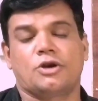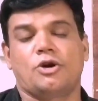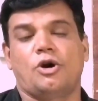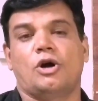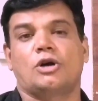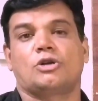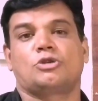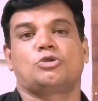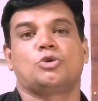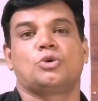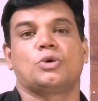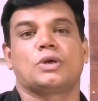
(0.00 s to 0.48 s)

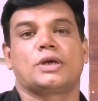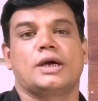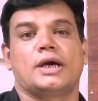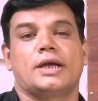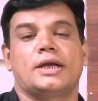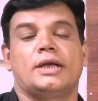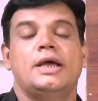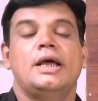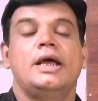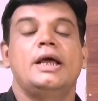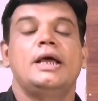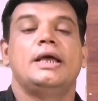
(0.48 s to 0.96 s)
रिकॉर्ड
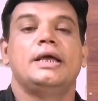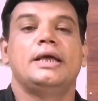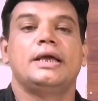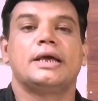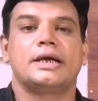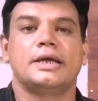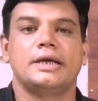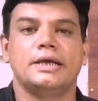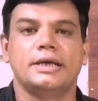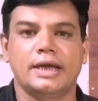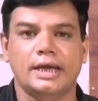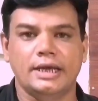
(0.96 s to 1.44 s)
तोड़कर
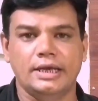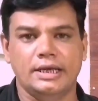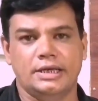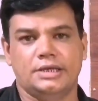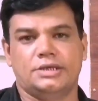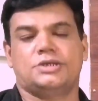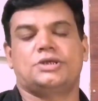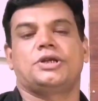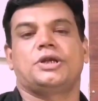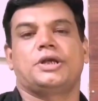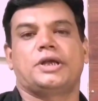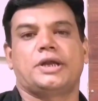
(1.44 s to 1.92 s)
एक नई
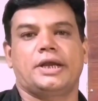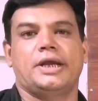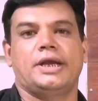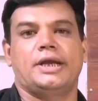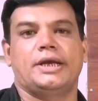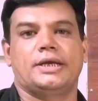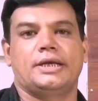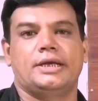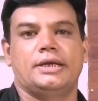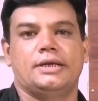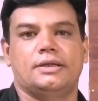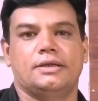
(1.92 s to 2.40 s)
हिस्ट्री
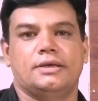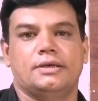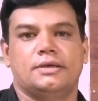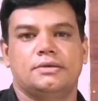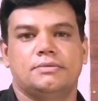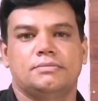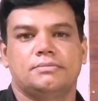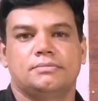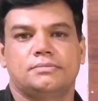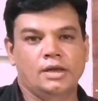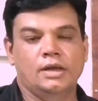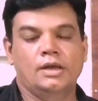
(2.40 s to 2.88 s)
क्रिएट की थी
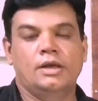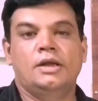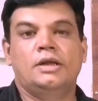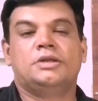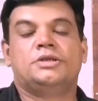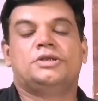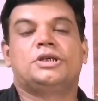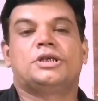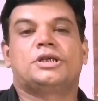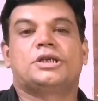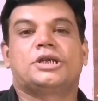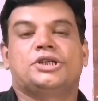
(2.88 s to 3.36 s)

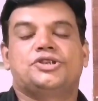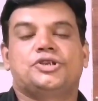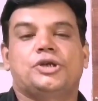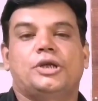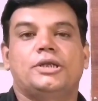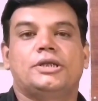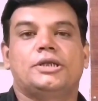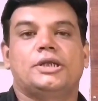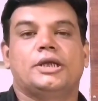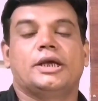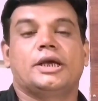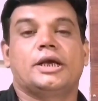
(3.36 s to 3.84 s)
जिसके
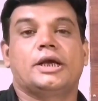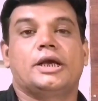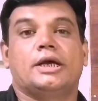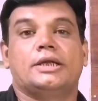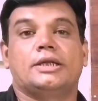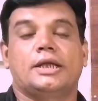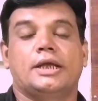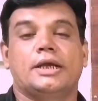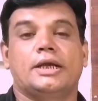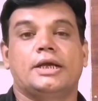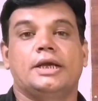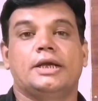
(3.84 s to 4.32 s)
चलते
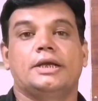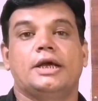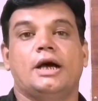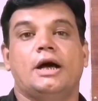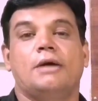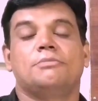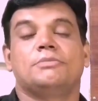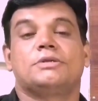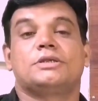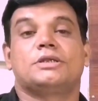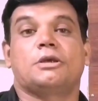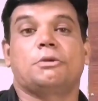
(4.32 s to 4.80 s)
गदर के
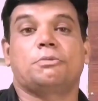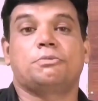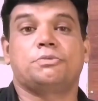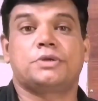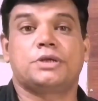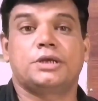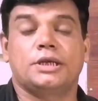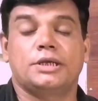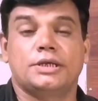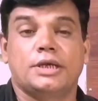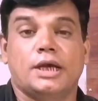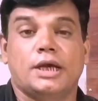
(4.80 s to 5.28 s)
नाम सबसे